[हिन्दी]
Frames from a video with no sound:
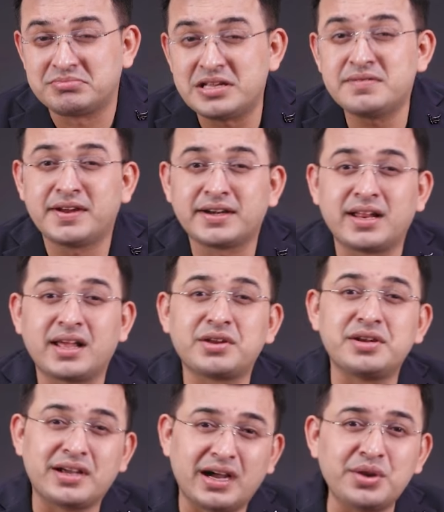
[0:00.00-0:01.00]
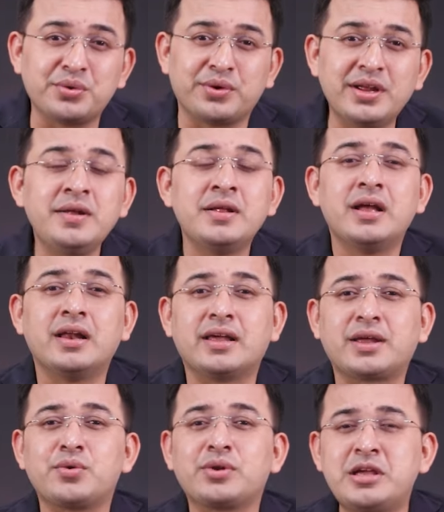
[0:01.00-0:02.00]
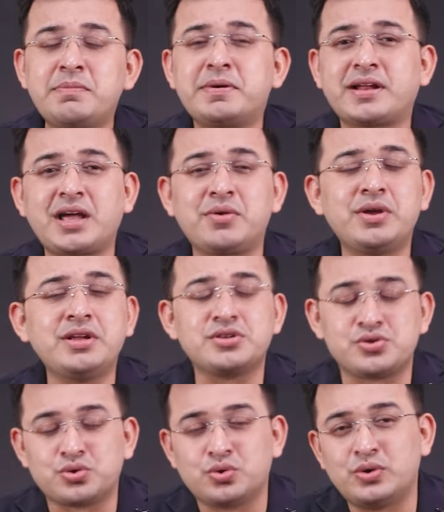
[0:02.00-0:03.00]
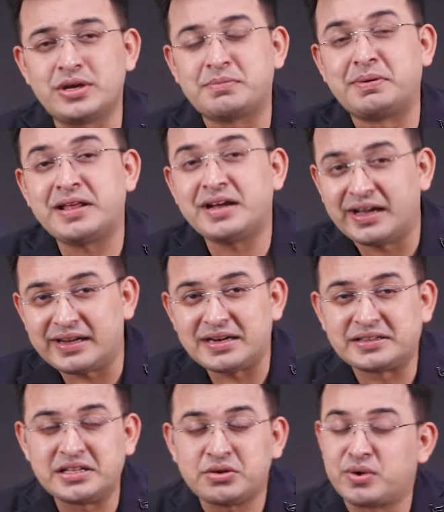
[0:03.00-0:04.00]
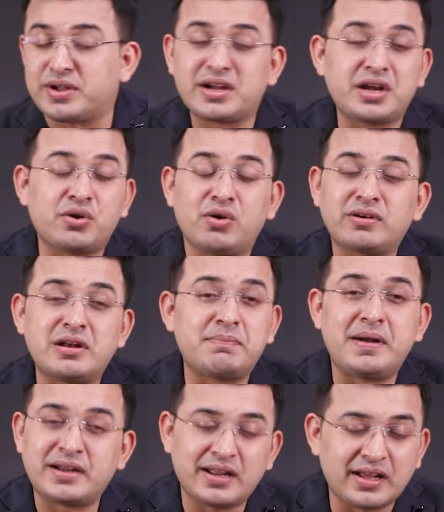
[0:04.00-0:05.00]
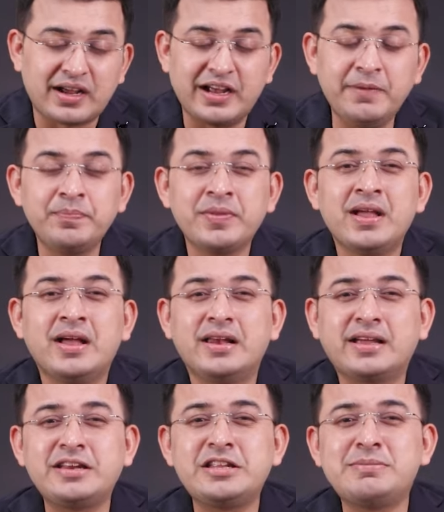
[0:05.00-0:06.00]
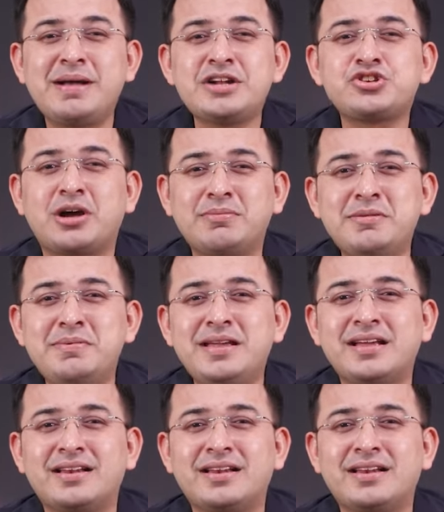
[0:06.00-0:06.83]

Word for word: तीन विकेट हालांकि निकाले उन्होंने लेकिन उनकी पिटाई हुई जो एक बड़ी हाईलाइट थी क्विंटन डिकॉक ने फैटा लगाया लेकिन ये मैच अभी भी